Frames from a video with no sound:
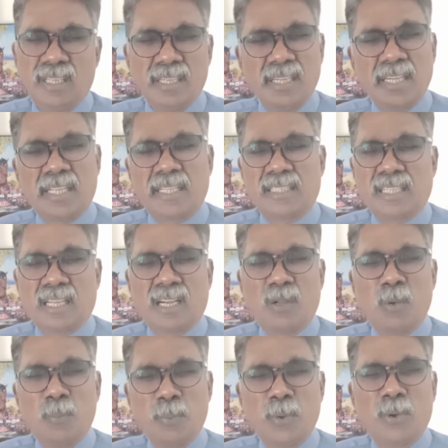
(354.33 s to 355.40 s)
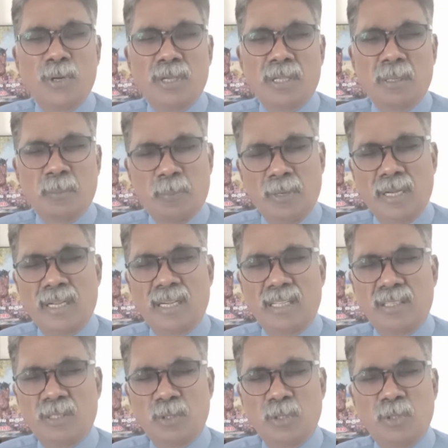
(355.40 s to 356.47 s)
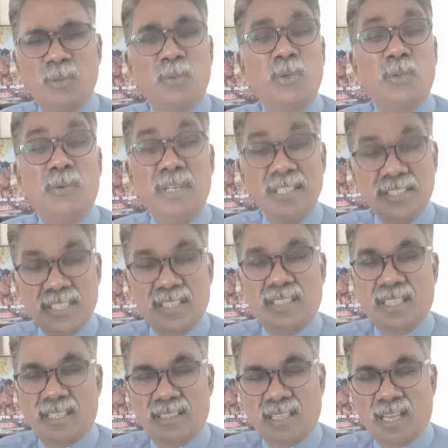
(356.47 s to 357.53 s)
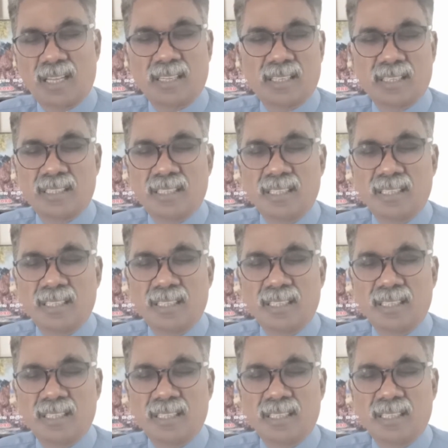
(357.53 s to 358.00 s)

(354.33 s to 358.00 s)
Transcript: இன்றைக்கு தங்களை ஒப்பு கொடுக்கிற பிள்ளைகளுக்கு ஒரு வெளிச்சத்தை தாங்க